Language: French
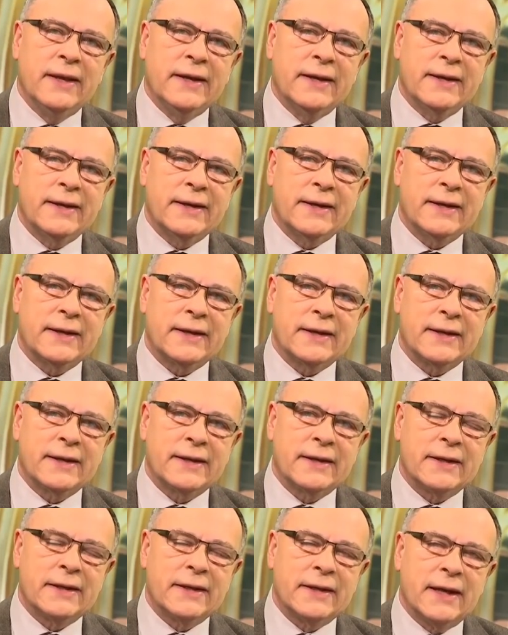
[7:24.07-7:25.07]

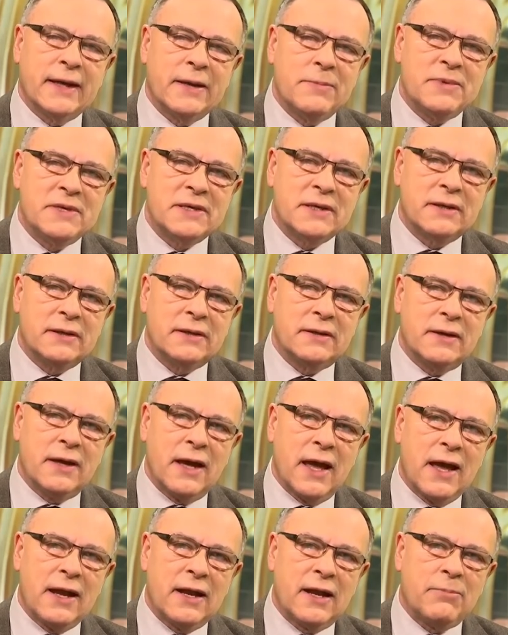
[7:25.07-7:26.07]
eh
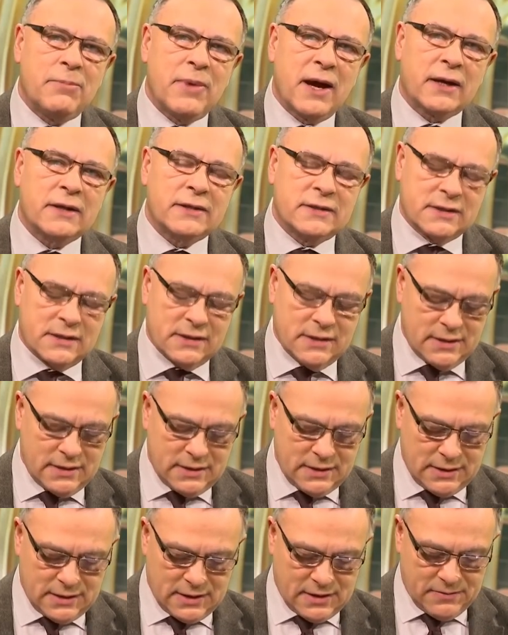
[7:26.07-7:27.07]
bien, elle
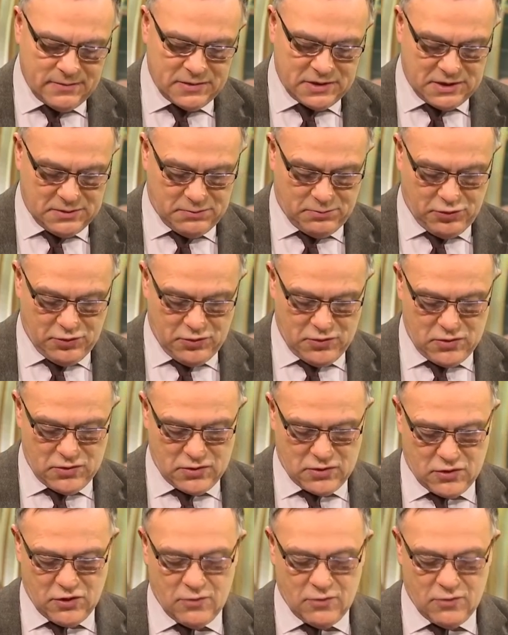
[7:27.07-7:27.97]
apparaissait un petit peu